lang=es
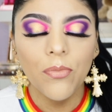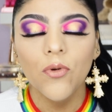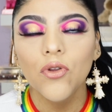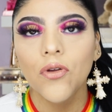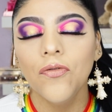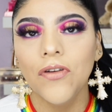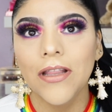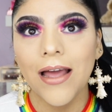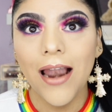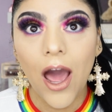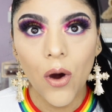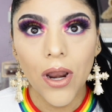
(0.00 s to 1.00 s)
punto final.
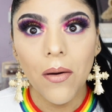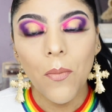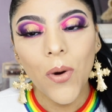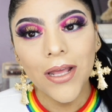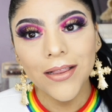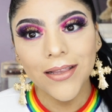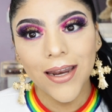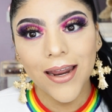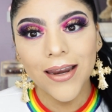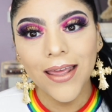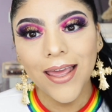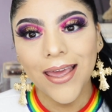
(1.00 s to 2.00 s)
Ahora vamos a
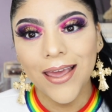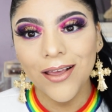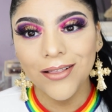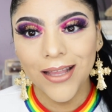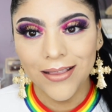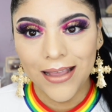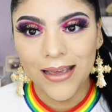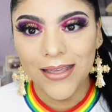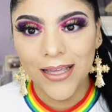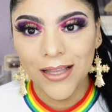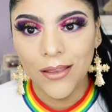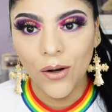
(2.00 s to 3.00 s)
entrar en
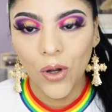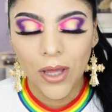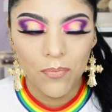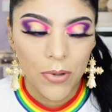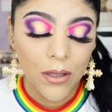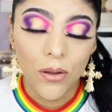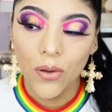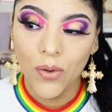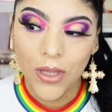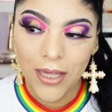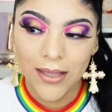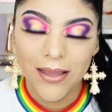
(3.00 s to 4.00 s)
detalle de lo que pienso
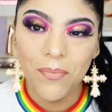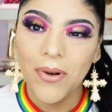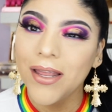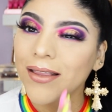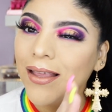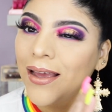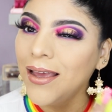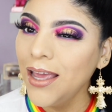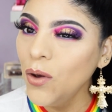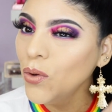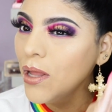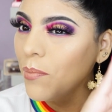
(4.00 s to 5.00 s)
de esta paleta.
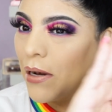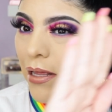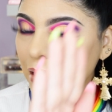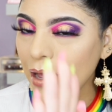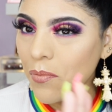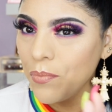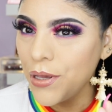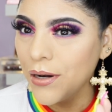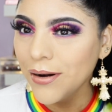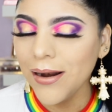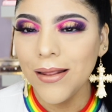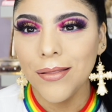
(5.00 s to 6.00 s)
Es una paleta bien
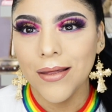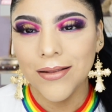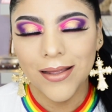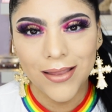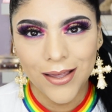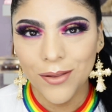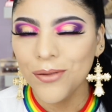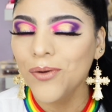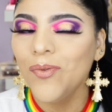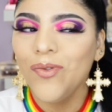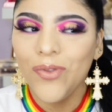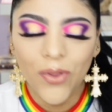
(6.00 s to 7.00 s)
realizada de eso,
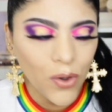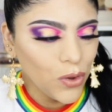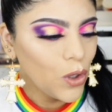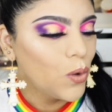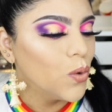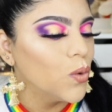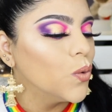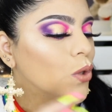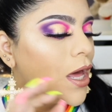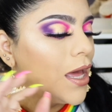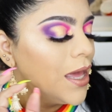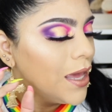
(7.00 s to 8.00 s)
no tengo
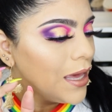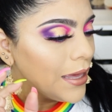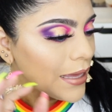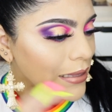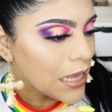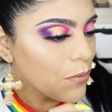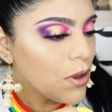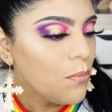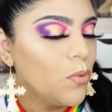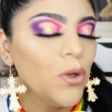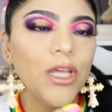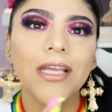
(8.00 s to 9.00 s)
duda. Está bien
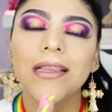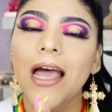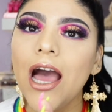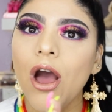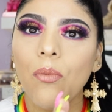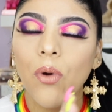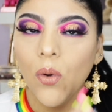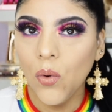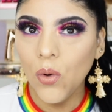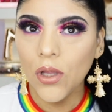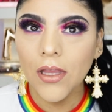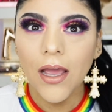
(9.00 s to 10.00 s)
bonita, me
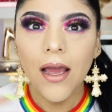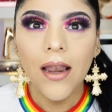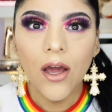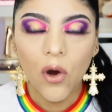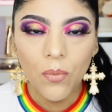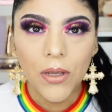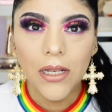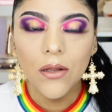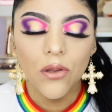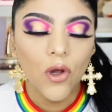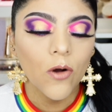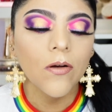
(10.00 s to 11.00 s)
gusta la
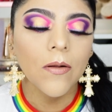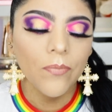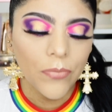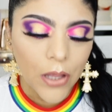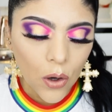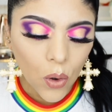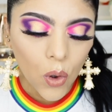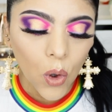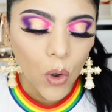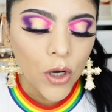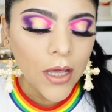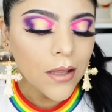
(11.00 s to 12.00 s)
combinación mm, de
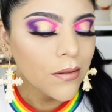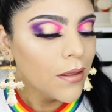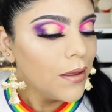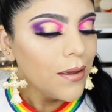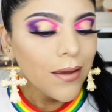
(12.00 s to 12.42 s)
colores,